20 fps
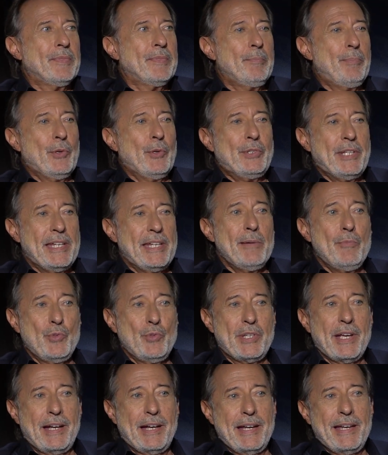pero tenía
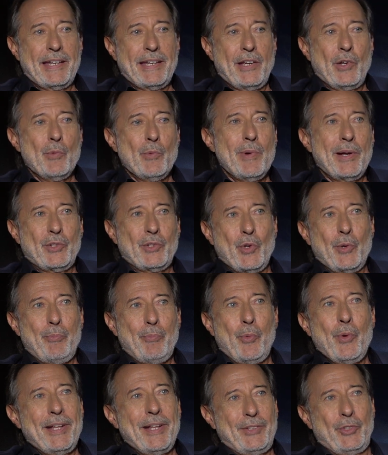muchas ganas que como actor
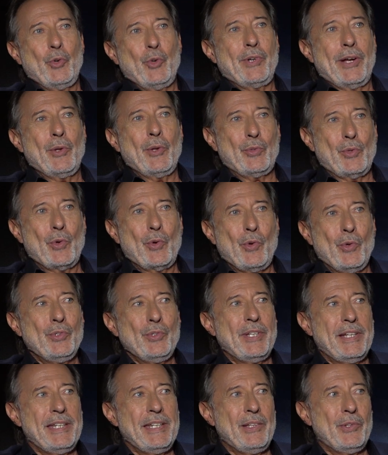pueda tocar otros
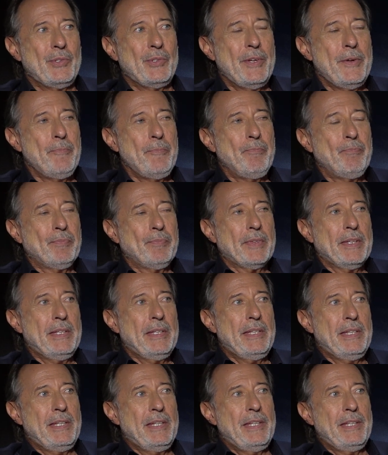contenidos.
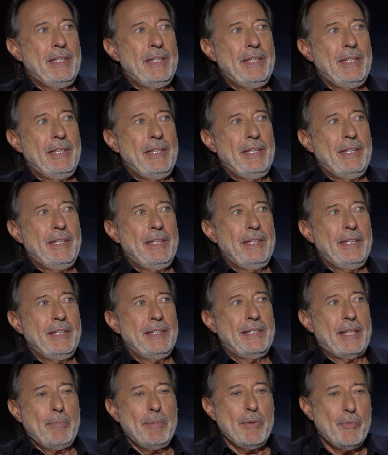Y
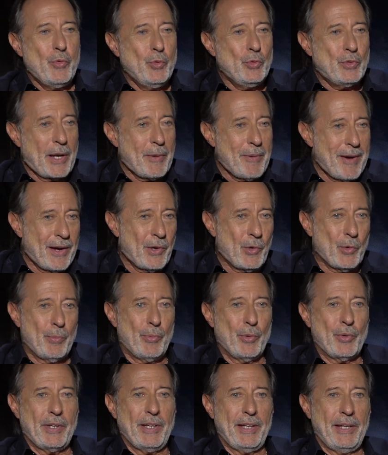también fue un trabajo,
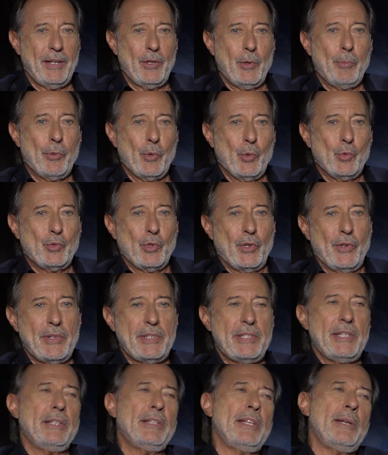porque los productores
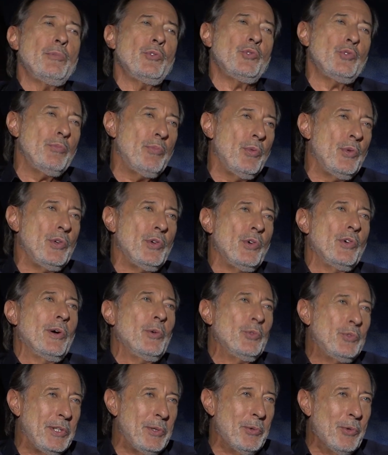decían, tenemos un público
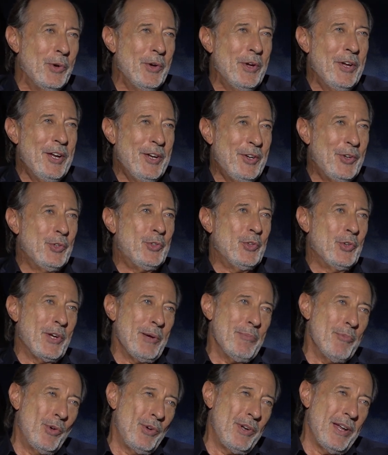cautivo, no
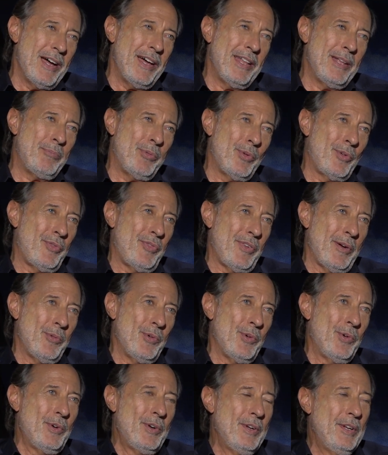toquemos nada, por
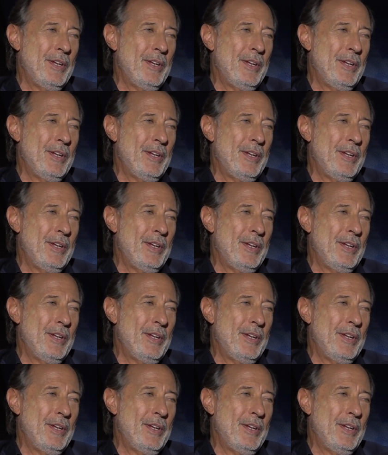favor.